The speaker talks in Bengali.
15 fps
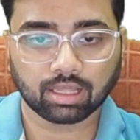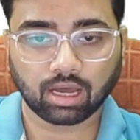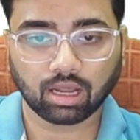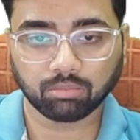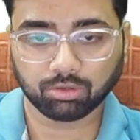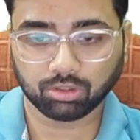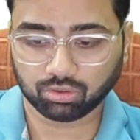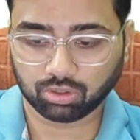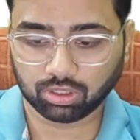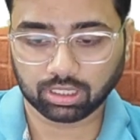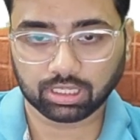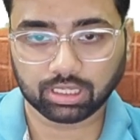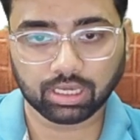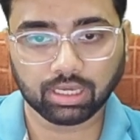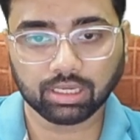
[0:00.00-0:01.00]
তার ভিতরে
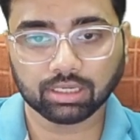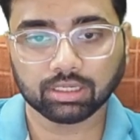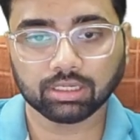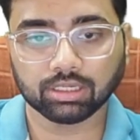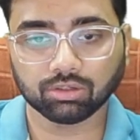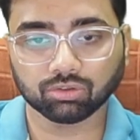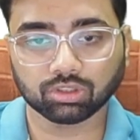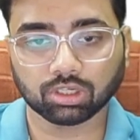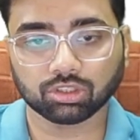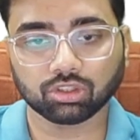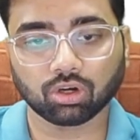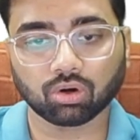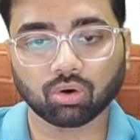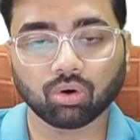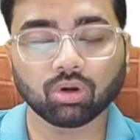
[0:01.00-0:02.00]
গিয়ে ইউজার
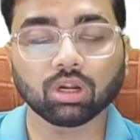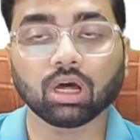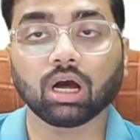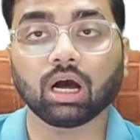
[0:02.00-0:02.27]
যখন